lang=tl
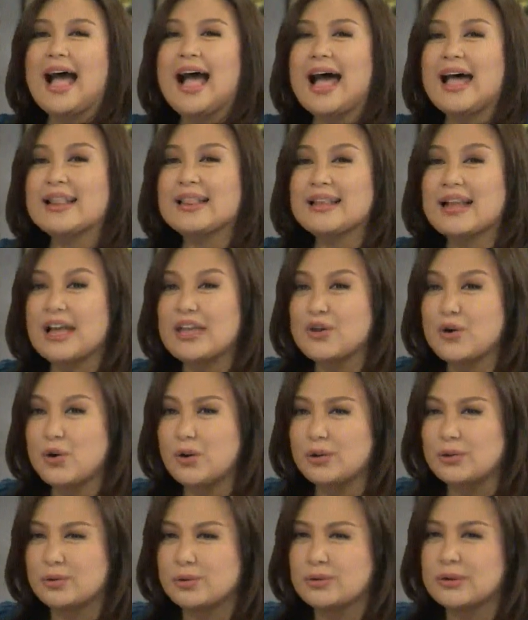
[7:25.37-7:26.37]
at
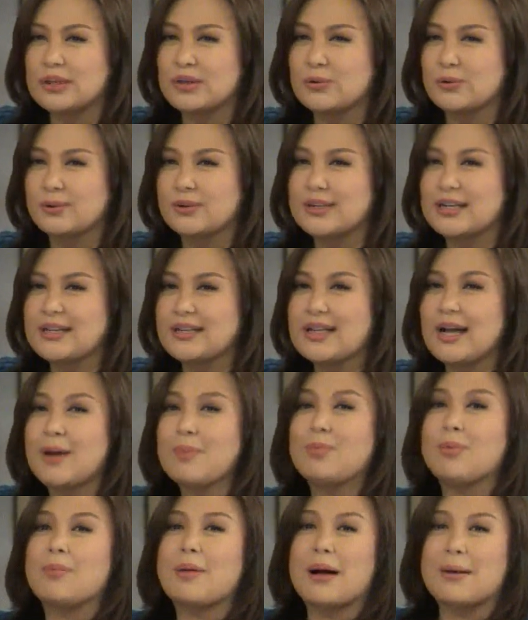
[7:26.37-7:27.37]
ngayon, unti-unti
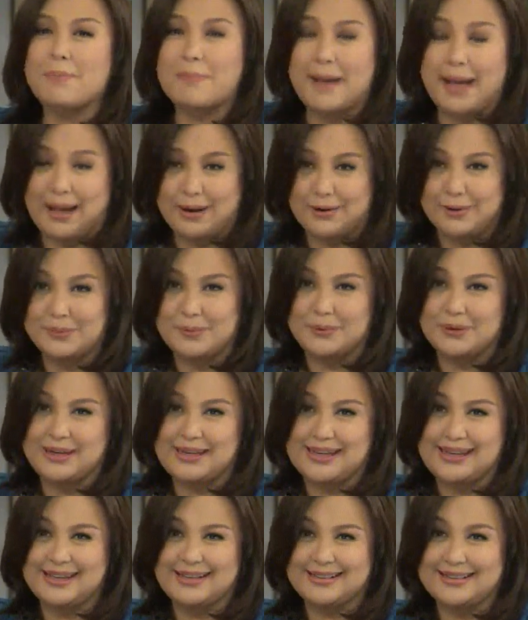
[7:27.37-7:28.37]
nang bumabangon
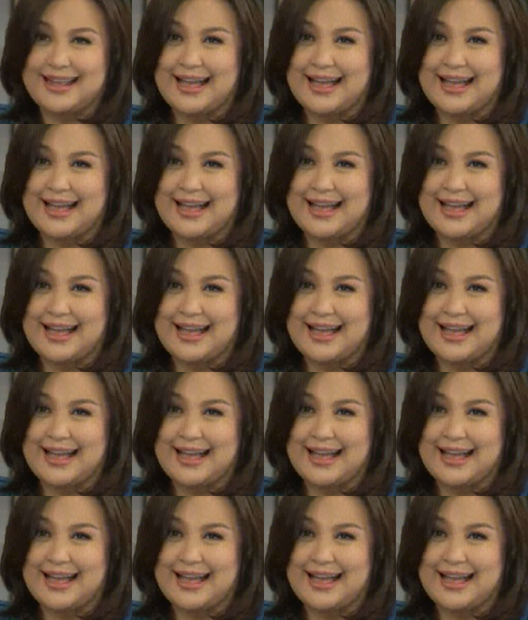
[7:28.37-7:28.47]
muli.